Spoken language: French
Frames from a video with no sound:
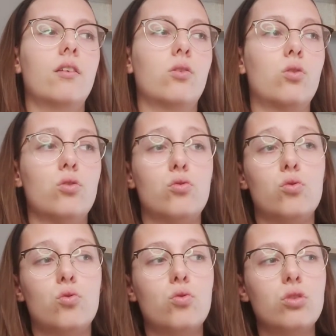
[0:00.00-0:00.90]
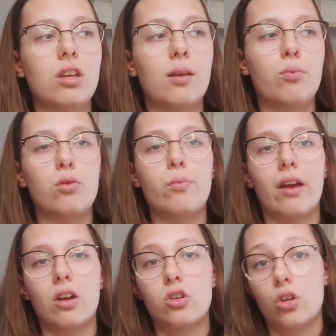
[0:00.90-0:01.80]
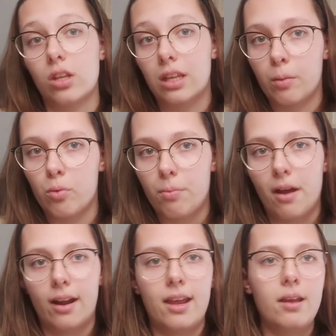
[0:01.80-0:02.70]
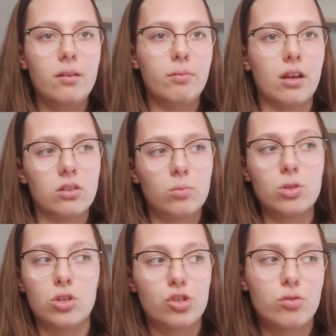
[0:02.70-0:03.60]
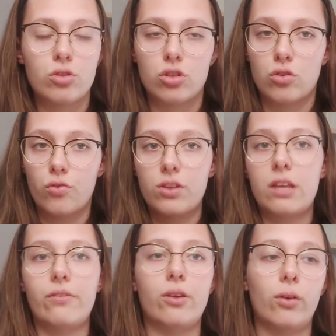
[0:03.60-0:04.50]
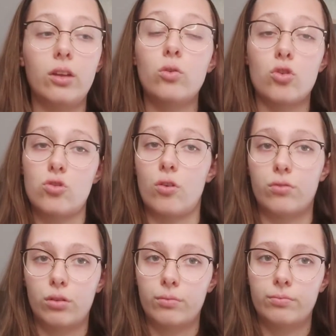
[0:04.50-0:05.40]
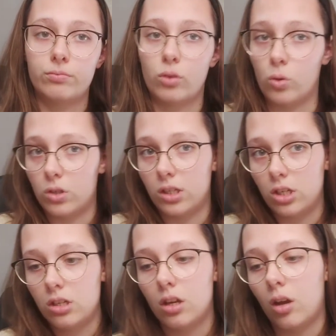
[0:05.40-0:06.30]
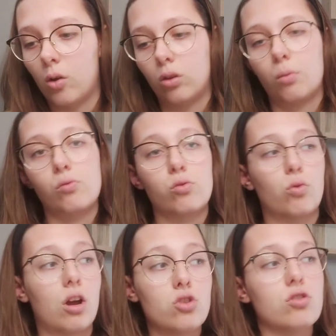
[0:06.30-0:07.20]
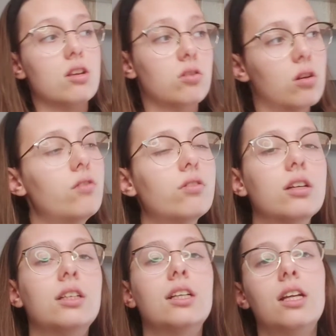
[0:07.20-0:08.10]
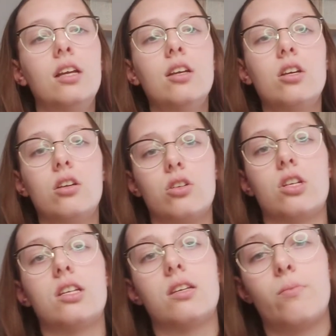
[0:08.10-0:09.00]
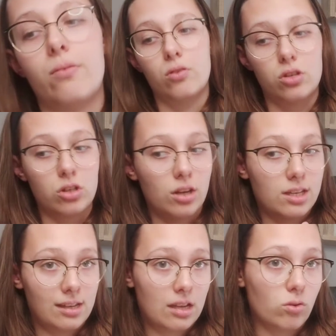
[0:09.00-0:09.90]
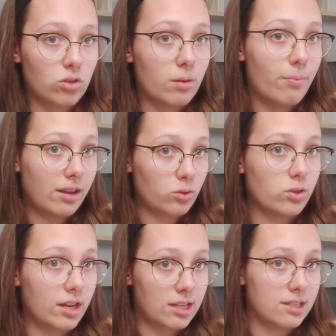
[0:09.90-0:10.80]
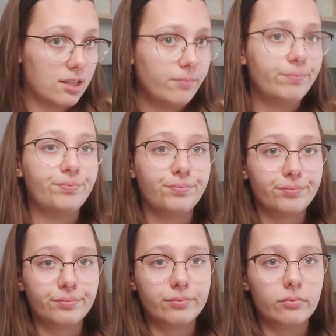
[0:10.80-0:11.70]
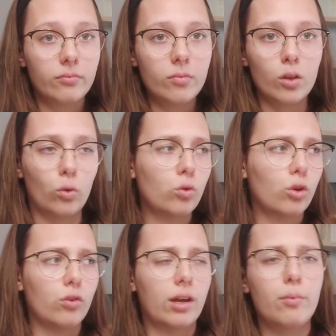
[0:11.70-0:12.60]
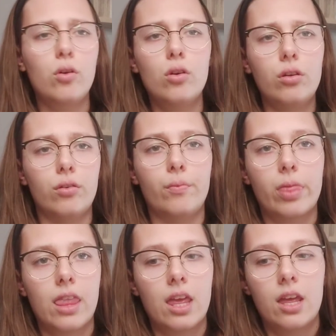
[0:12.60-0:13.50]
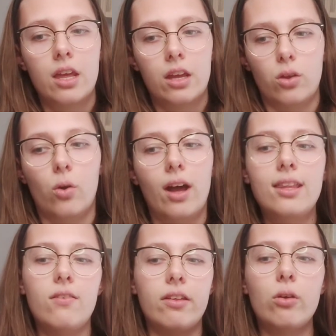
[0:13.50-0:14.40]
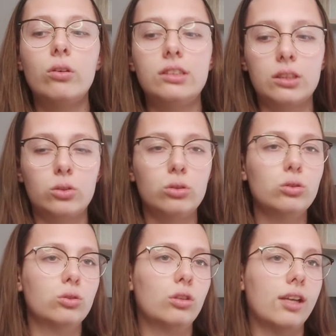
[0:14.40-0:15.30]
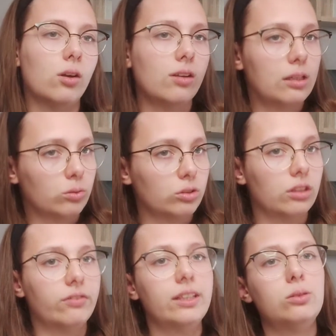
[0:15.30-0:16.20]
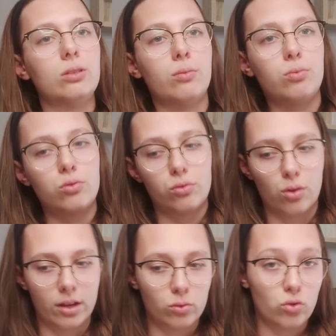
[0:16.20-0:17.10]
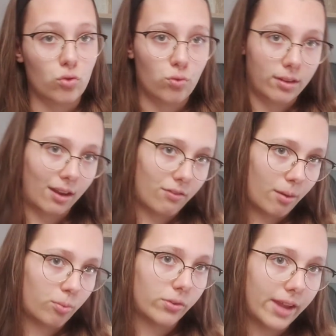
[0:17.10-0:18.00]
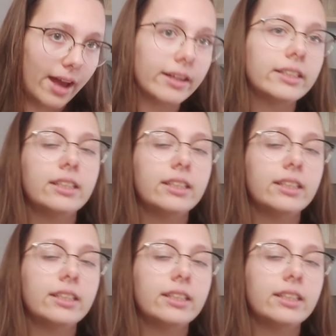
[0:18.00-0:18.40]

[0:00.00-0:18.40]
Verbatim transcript: Que du coup très peu de j'en ai très peu parlé. Par exemple, je, fais des figurines que j'offre aussi euh, dans mon entourage, je les offre. Je les ai, j'en ai certaines que j'ai personnalisées. Donc vraiment il y aura des vidéos, c'est sûr, sur les collections que j'ai faites, sur les collections que je voudrais faire plus tard.